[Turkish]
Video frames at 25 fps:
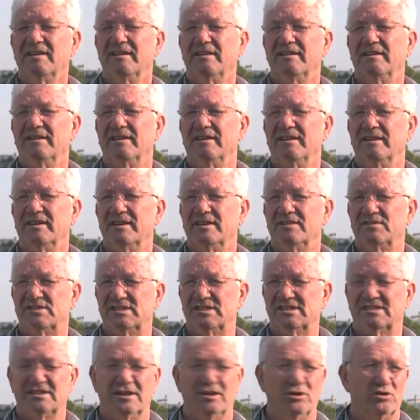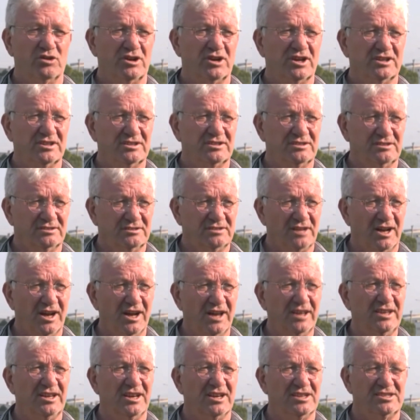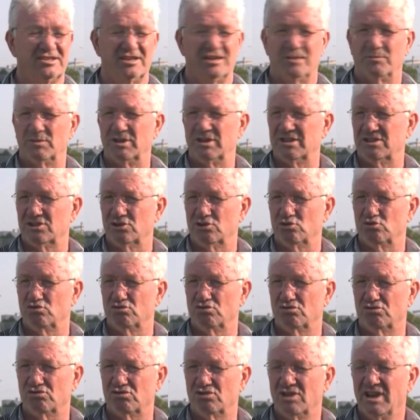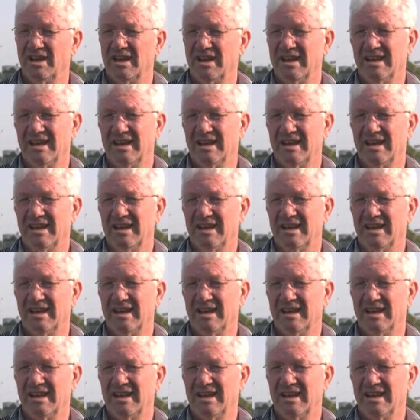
e, fiziksel olarak daha iyi hazırlamaya çalışıyoruz.